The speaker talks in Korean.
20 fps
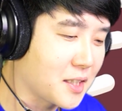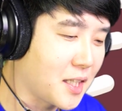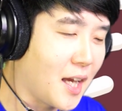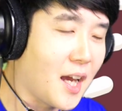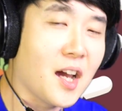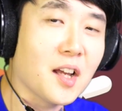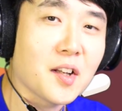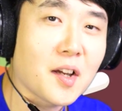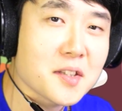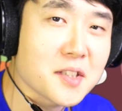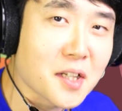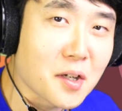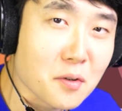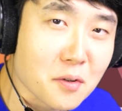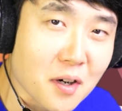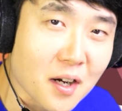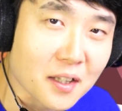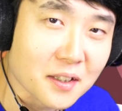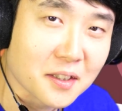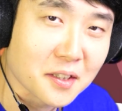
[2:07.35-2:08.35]
체한 환자가
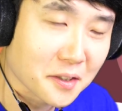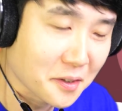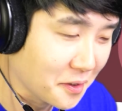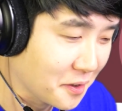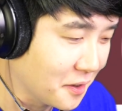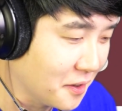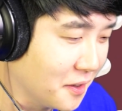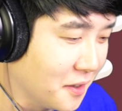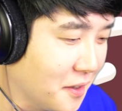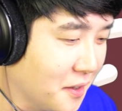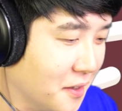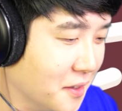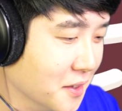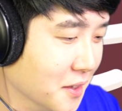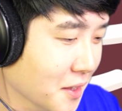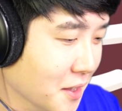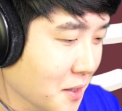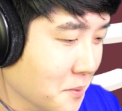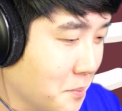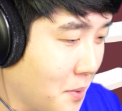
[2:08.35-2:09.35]
온 것 같아요.
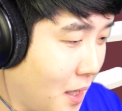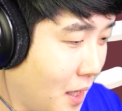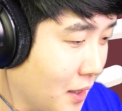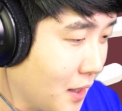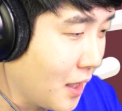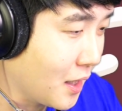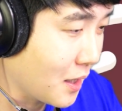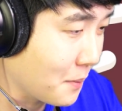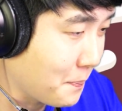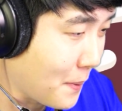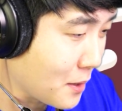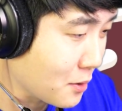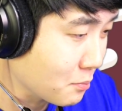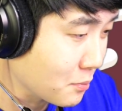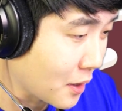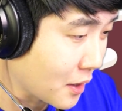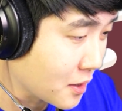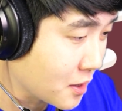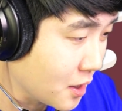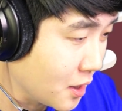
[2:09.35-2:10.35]
뭐 하나하나 빼주면
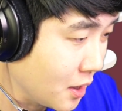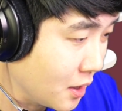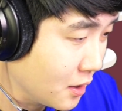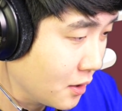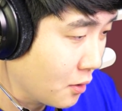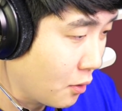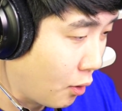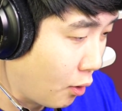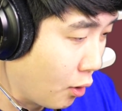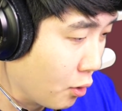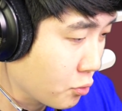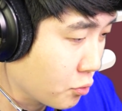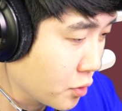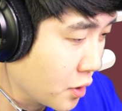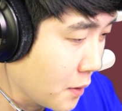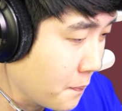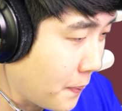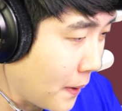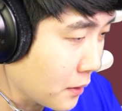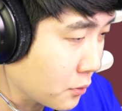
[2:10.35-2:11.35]
되겠지? 어이구
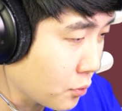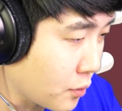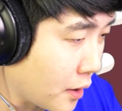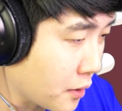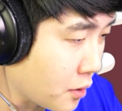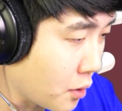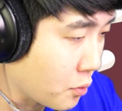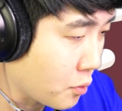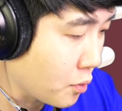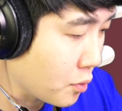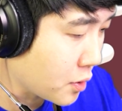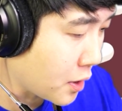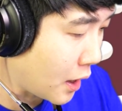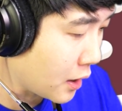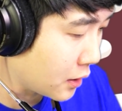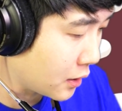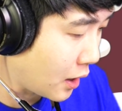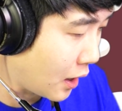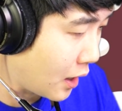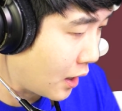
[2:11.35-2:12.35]
이빨도 삼켰고
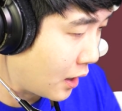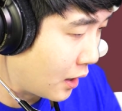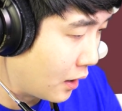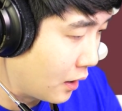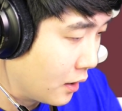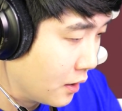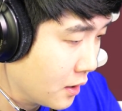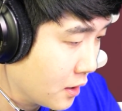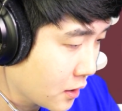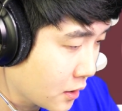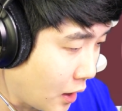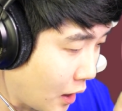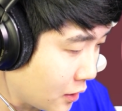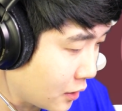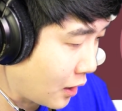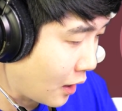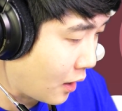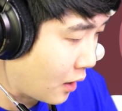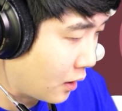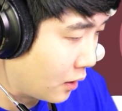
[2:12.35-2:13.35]
사탕,
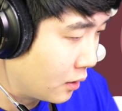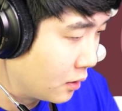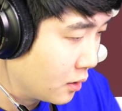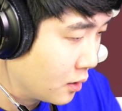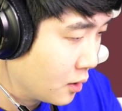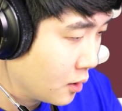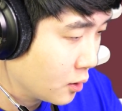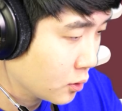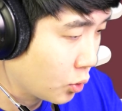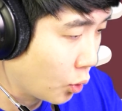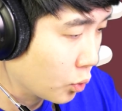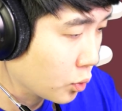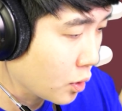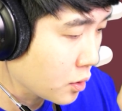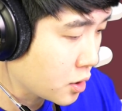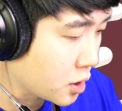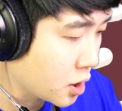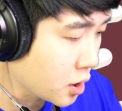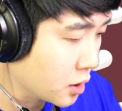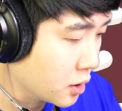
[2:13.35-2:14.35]
사탕,
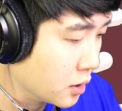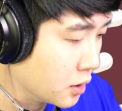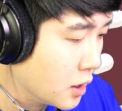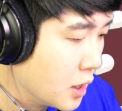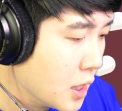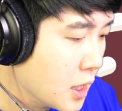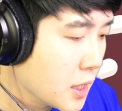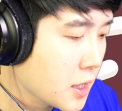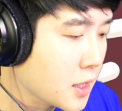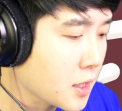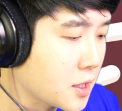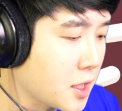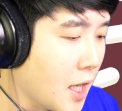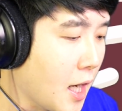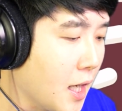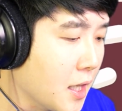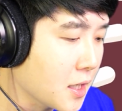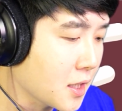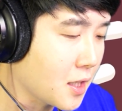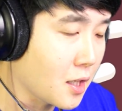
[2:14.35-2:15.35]
도너츠. 이게
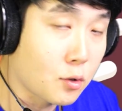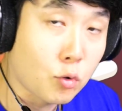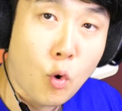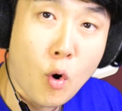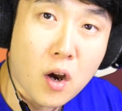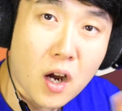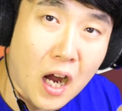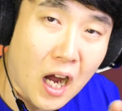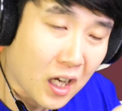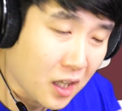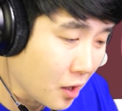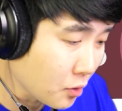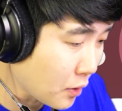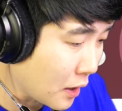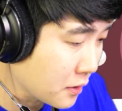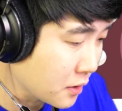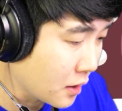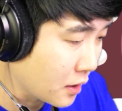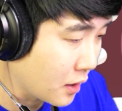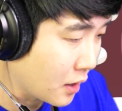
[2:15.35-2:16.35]
체하니까 소화가 하나도
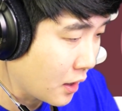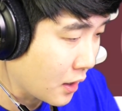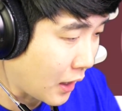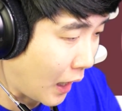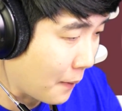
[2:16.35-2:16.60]
안 되네.